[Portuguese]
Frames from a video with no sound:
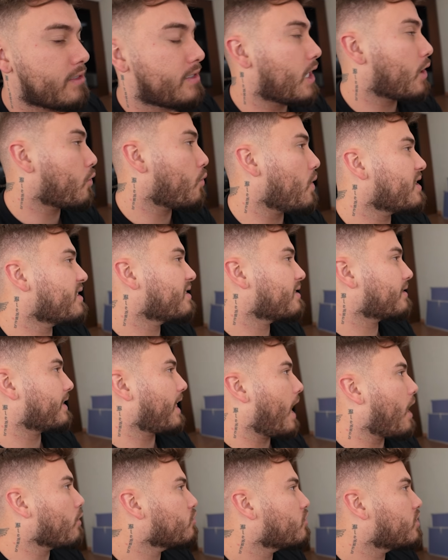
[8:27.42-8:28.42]

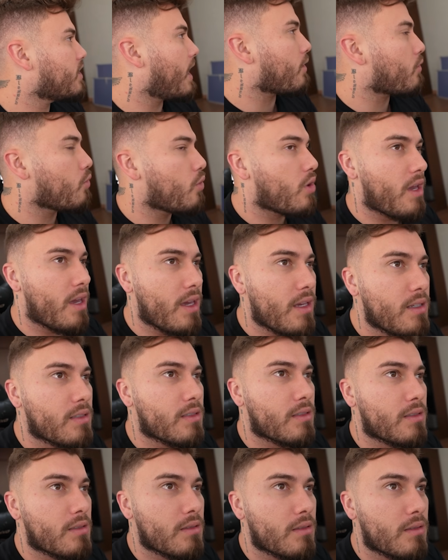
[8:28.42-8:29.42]
sequestrar o Thiago
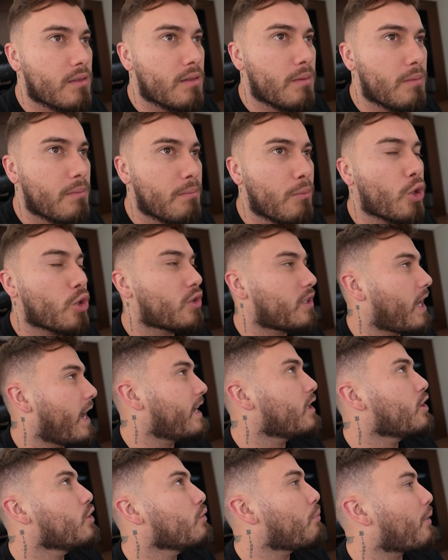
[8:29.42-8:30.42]
Reis, botar
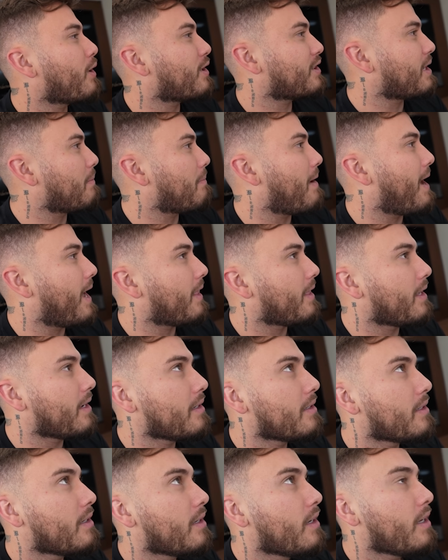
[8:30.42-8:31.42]
ele num
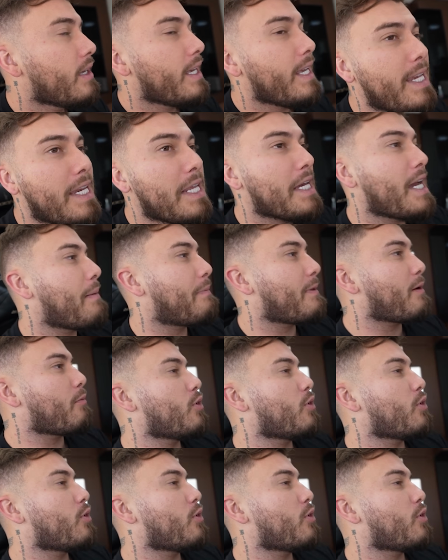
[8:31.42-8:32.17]
porta-mala e ligar pra